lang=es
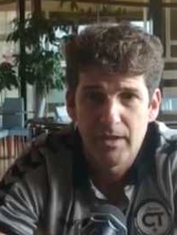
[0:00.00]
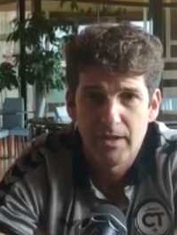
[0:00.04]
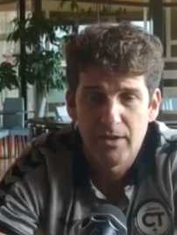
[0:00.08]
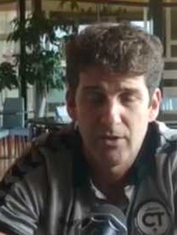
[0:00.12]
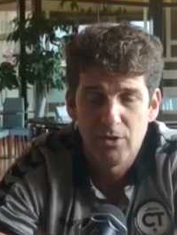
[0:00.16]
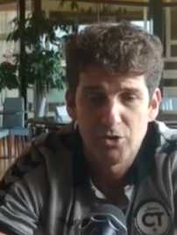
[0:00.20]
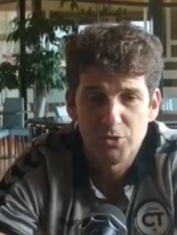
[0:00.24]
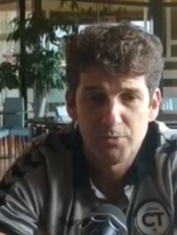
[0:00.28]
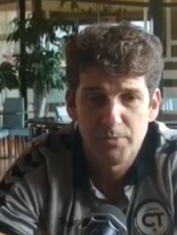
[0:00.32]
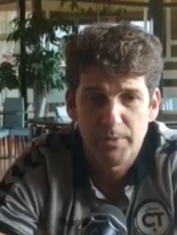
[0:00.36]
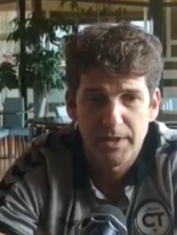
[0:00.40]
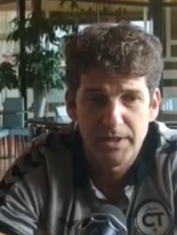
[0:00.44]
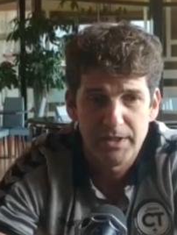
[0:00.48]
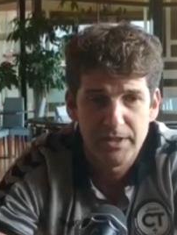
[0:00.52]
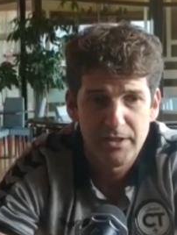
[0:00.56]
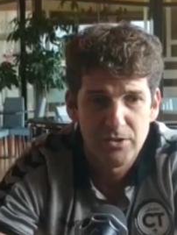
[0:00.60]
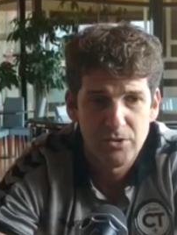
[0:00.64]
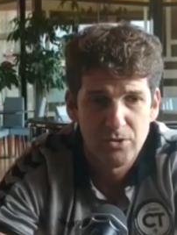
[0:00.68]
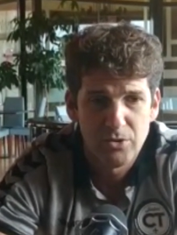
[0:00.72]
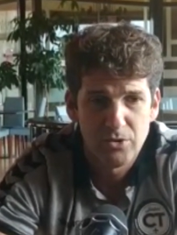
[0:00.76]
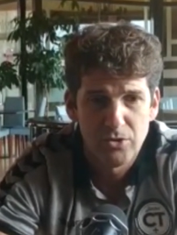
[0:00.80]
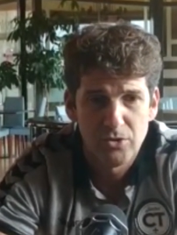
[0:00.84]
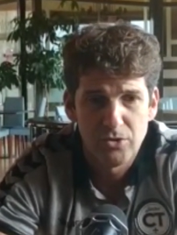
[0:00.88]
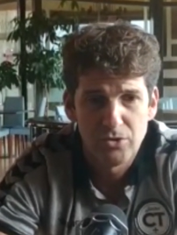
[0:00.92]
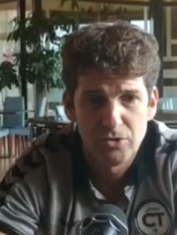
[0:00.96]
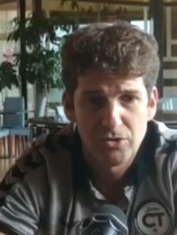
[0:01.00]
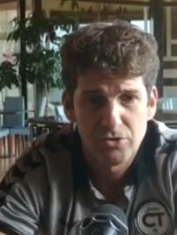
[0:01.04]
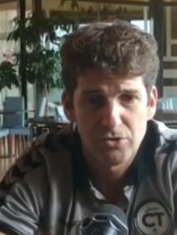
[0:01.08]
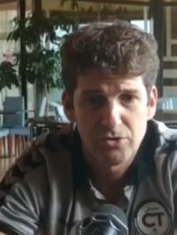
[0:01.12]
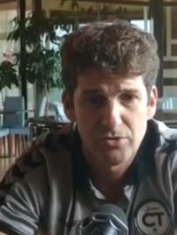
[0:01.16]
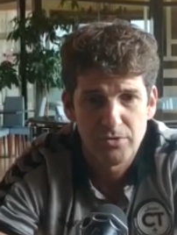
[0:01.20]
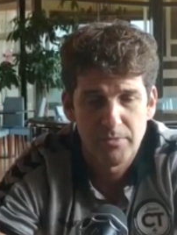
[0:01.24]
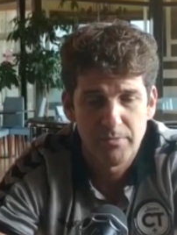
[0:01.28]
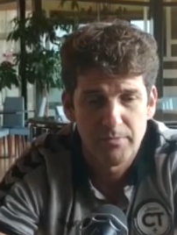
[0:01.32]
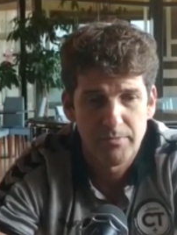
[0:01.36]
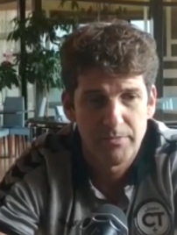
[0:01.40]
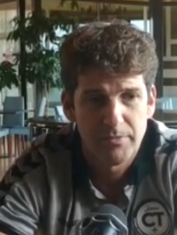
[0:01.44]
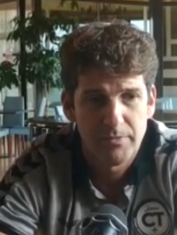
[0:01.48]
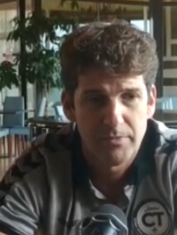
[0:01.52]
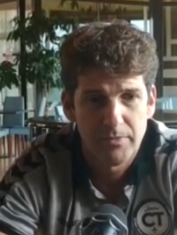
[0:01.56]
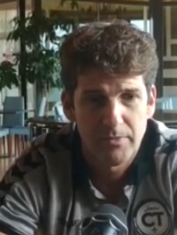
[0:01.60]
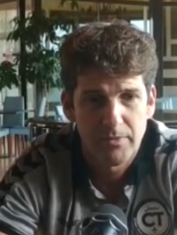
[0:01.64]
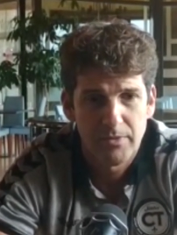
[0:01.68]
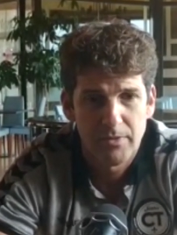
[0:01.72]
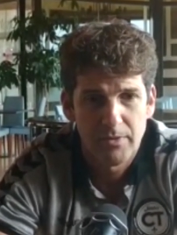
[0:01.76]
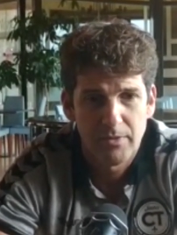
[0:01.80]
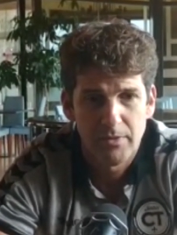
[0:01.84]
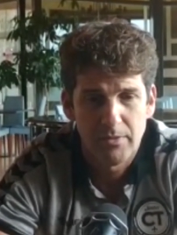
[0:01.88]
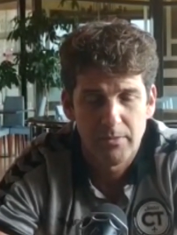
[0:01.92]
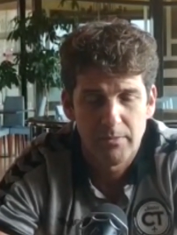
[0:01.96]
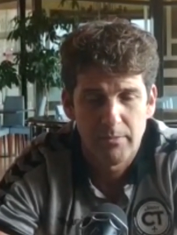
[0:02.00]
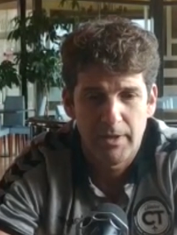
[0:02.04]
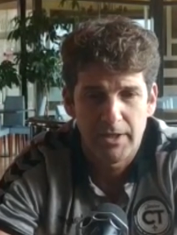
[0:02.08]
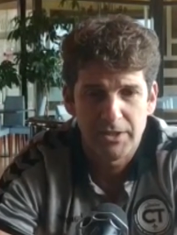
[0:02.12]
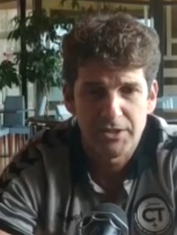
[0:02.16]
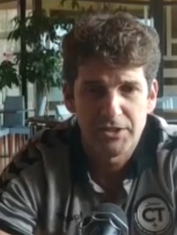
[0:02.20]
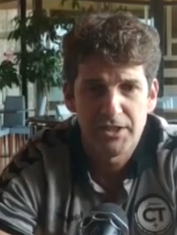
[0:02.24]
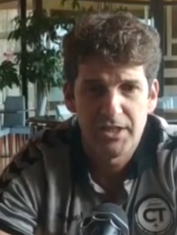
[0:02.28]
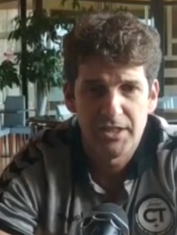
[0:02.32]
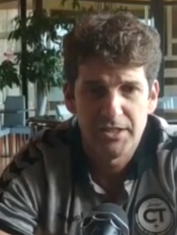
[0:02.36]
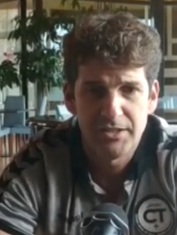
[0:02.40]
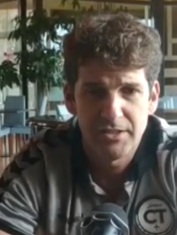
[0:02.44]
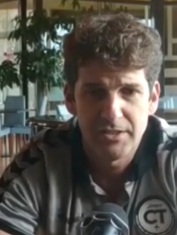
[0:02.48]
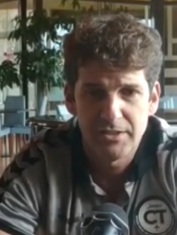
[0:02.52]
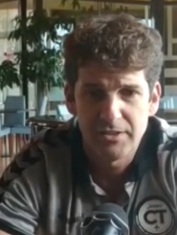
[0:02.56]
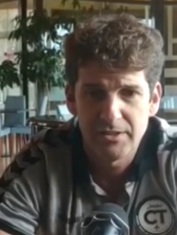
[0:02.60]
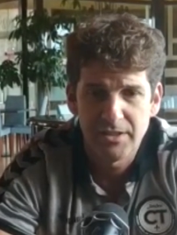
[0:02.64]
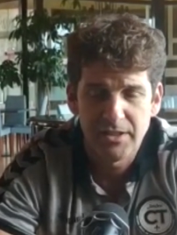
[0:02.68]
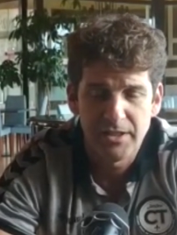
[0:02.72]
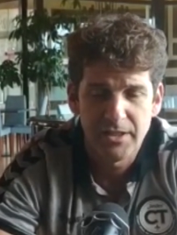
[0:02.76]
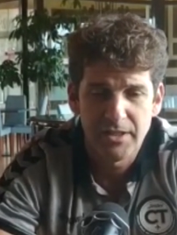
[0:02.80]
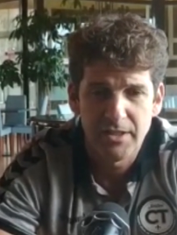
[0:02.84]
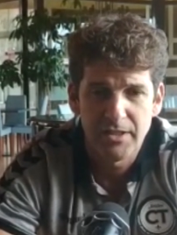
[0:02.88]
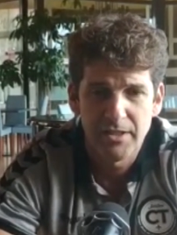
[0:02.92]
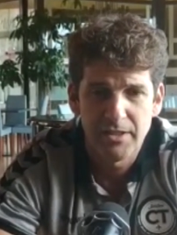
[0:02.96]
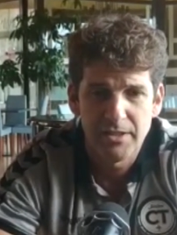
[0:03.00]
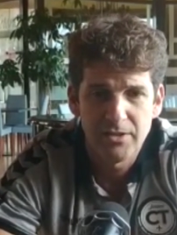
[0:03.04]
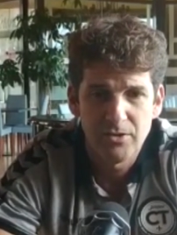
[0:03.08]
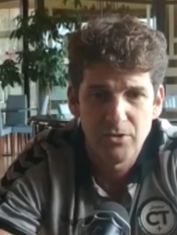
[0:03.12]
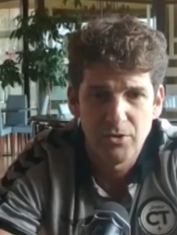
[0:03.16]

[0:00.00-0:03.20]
los partidos mm, más grandes de,